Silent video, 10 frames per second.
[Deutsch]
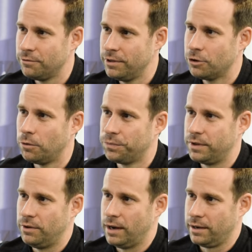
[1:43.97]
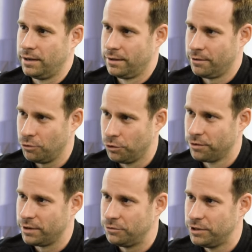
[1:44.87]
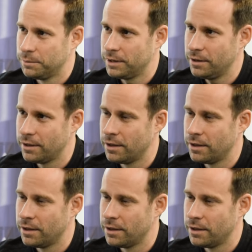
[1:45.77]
wie kommt die Ware zu uns in die Firma,